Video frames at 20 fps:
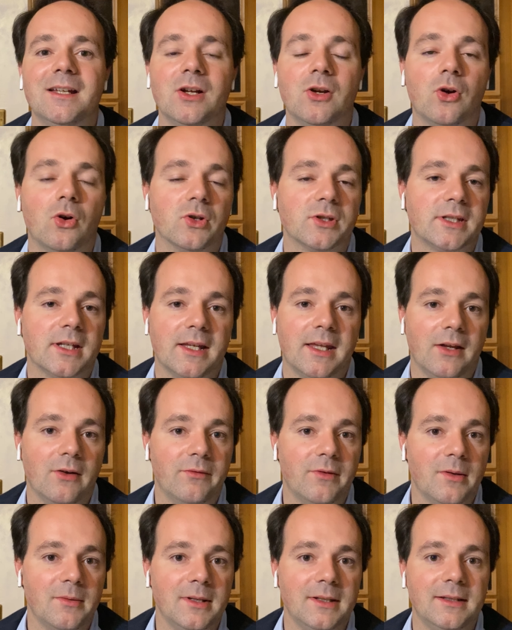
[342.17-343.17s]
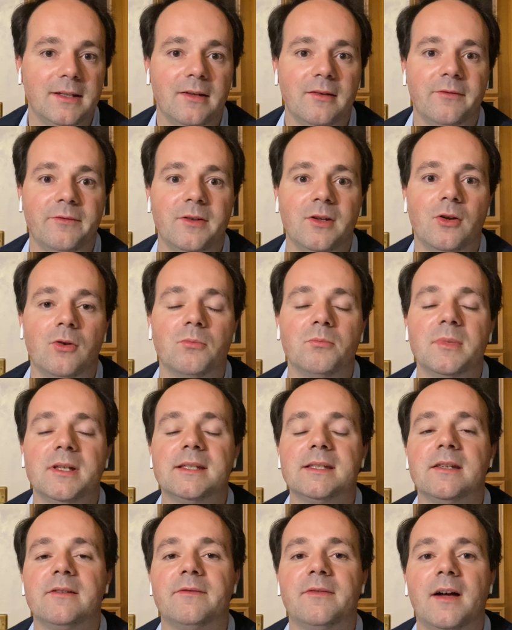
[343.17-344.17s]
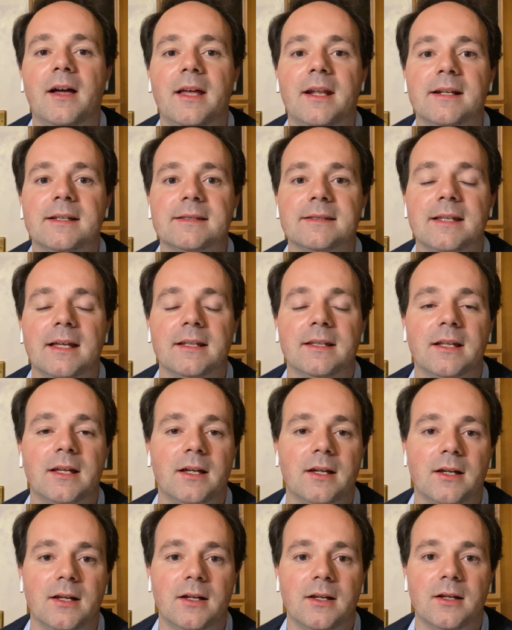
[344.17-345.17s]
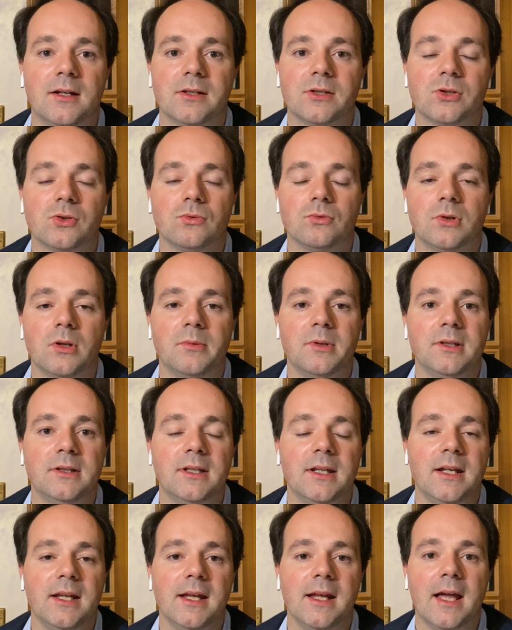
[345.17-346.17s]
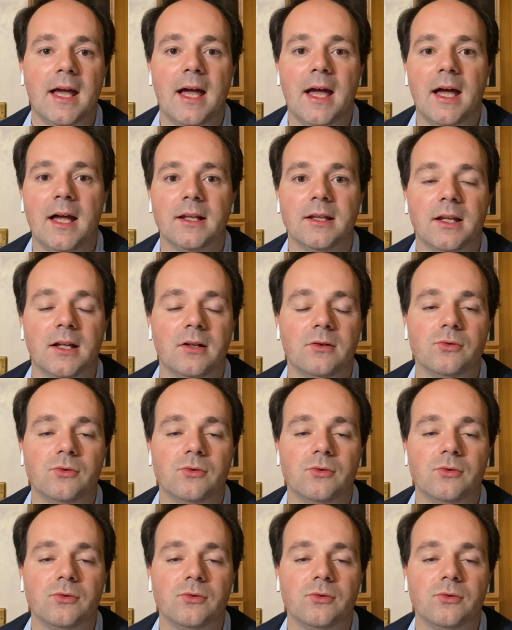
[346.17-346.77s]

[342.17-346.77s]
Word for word: cosa che ovviamente fino a un mese fa era stata assolutamente negata,